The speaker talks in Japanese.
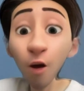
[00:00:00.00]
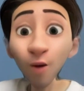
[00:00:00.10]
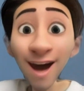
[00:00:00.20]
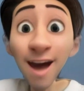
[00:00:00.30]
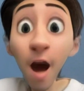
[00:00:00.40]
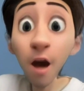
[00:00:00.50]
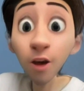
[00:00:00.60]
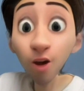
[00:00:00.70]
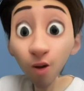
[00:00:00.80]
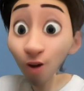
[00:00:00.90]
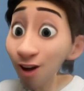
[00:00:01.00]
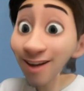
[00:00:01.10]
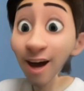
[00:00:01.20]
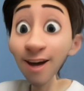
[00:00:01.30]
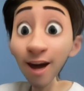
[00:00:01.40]
こないだ
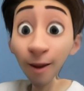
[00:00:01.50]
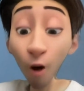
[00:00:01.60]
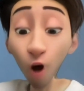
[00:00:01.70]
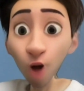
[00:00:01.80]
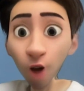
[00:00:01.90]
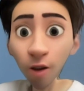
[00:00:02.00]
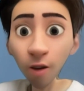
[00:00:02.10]
作ってきたんだ僕